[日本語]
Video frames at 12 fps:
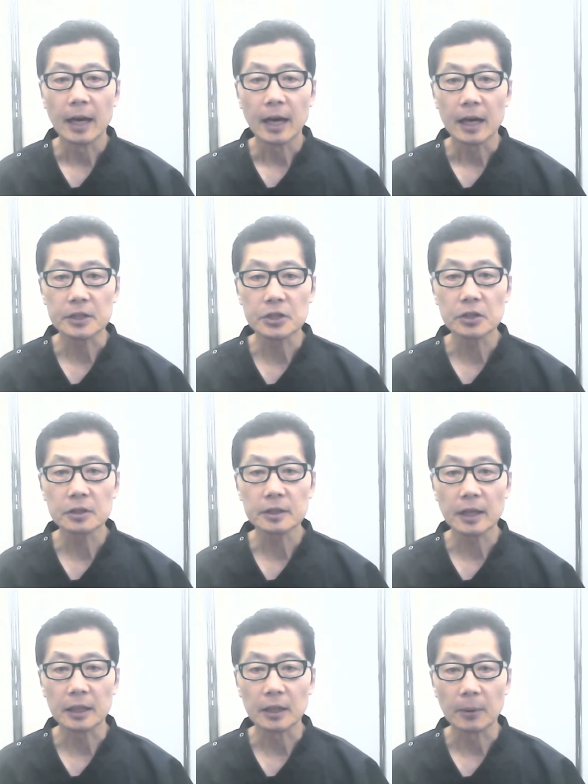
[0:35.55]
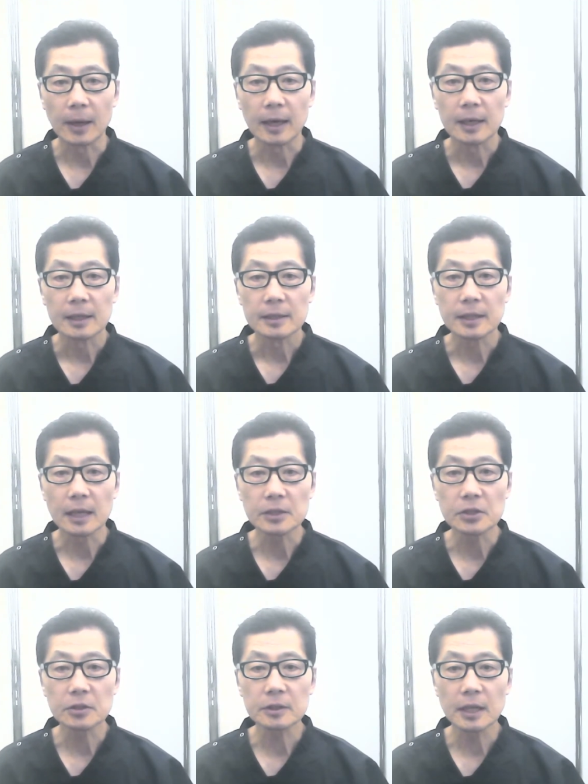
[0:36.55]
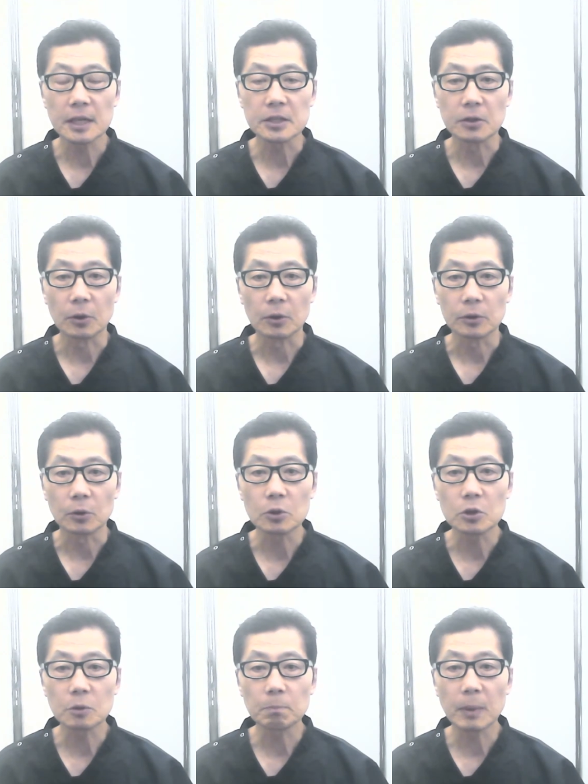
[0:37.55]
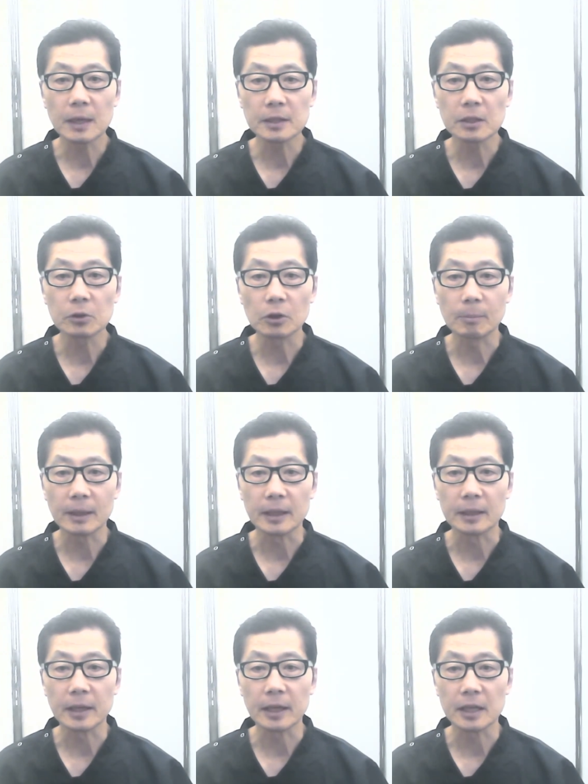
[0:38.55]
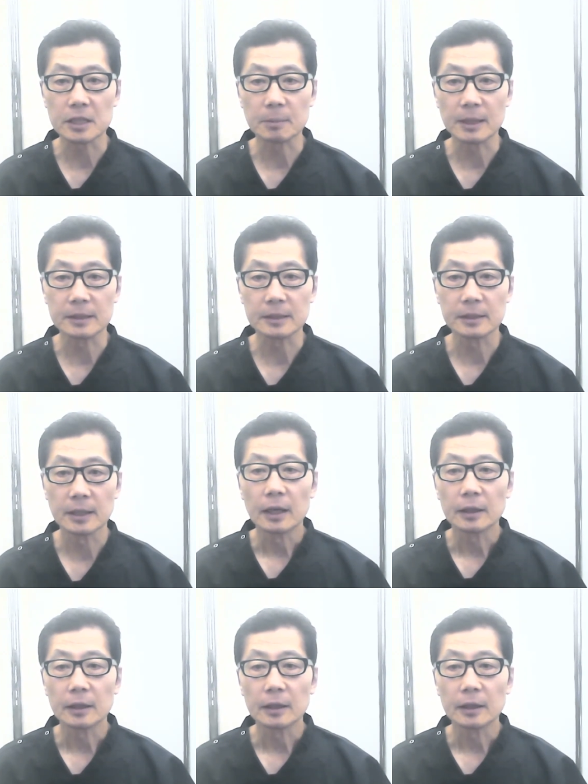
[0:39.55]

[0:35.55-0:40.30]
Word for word: はちじゅっさいではさんじゅっさい時の よんじゅっパーセント にまで低下します。